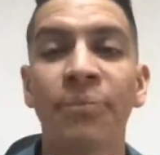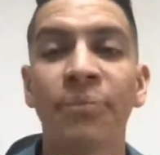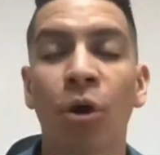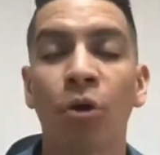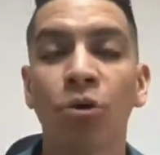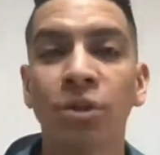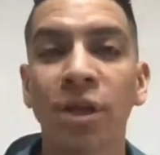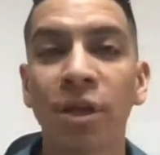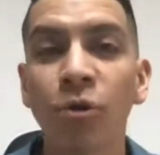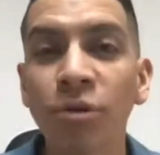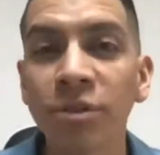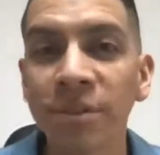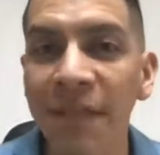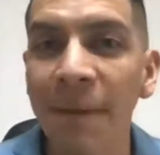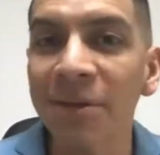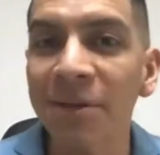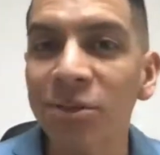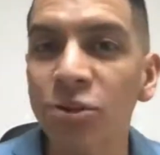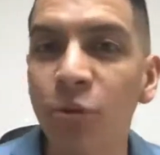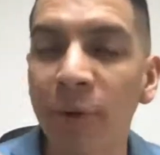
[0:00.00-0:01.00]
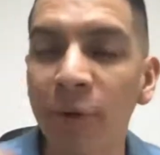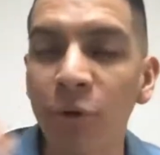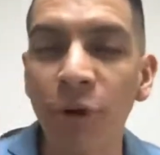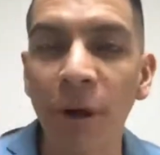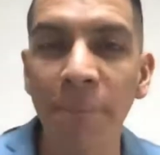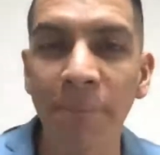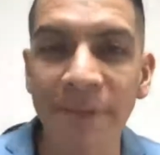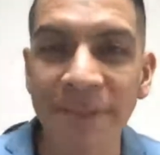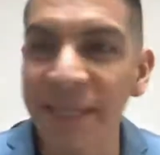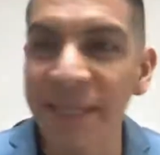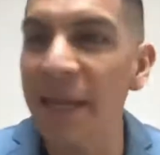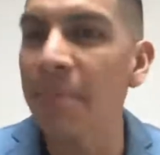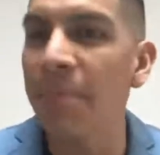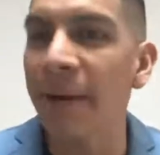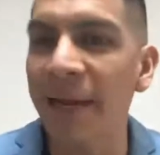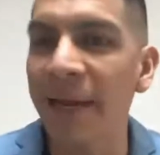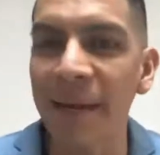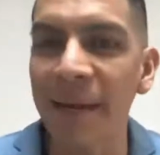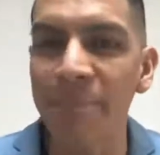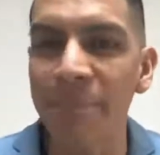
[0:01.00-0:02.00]
O sea, no es nada más tomar una pastilla
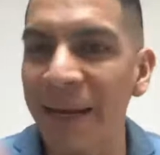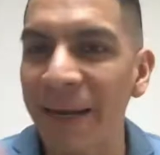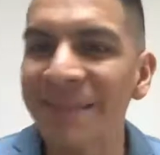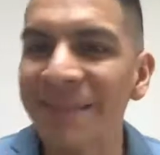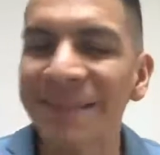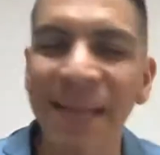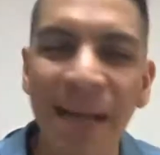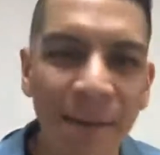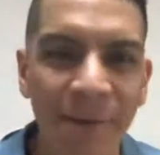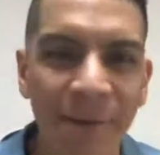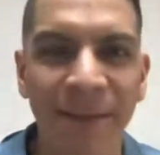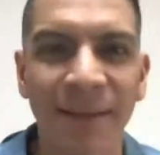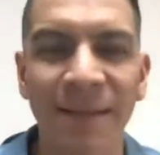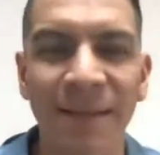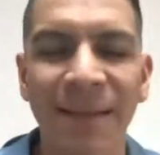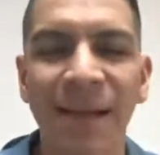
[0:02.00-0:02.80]
para que el pene se levante.